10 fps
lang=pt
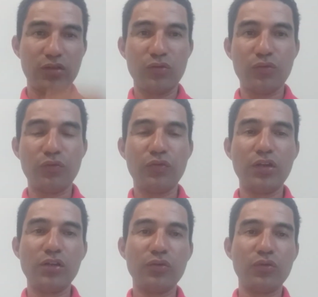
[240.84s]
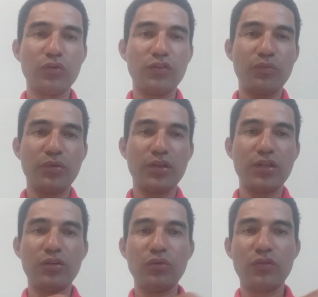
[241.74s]
do Filho e do
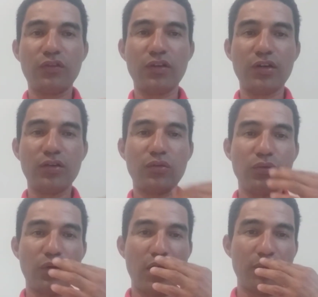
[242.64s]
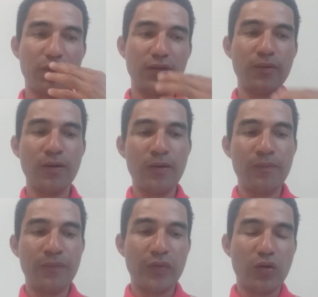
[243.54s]
Espírito Santo. Amém.
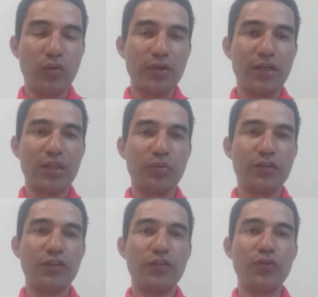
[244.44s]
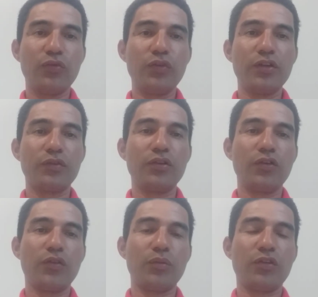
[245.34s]
Obrigado por assistir o vídeo, que
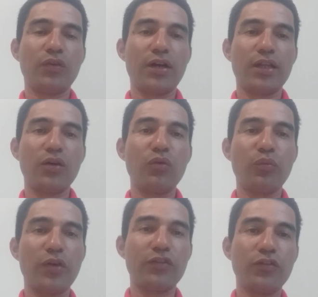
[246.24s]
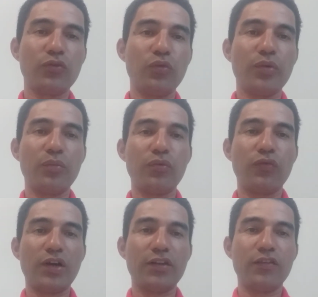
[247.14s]
Deus abençoe a cada um. Peço desculpa aí por
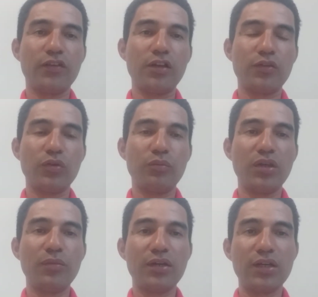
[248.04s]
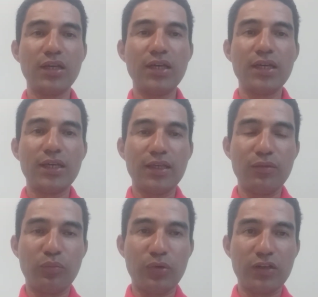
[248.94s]
falhas e leitura bíblica.
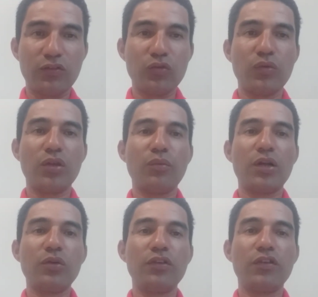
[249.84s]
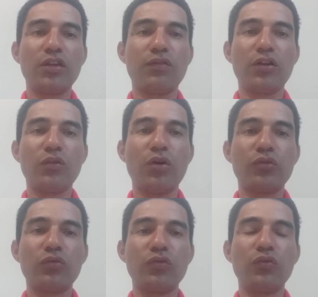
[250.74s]
E peço desculpa também barulho de gente falando
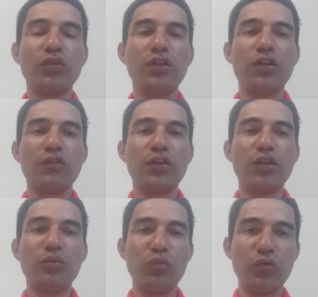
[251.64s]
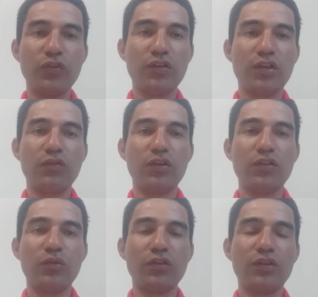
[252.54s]
alto nos vídeos, às vezes de música, às vezes
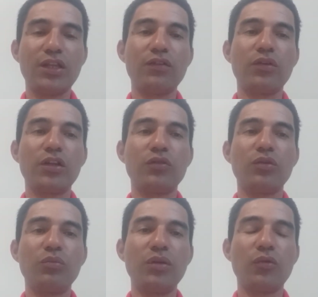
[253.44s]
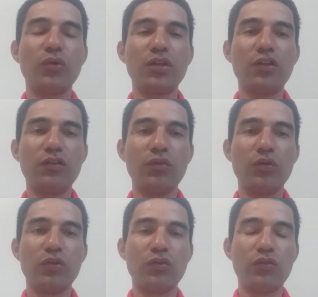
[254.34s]
de coisa que nada com a leitura bíblica, quando esse
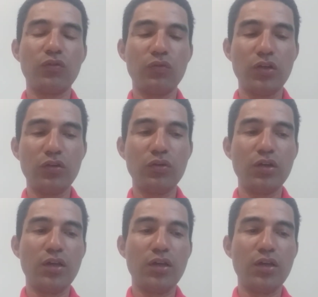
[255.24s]
vídeo com os outros vídeos,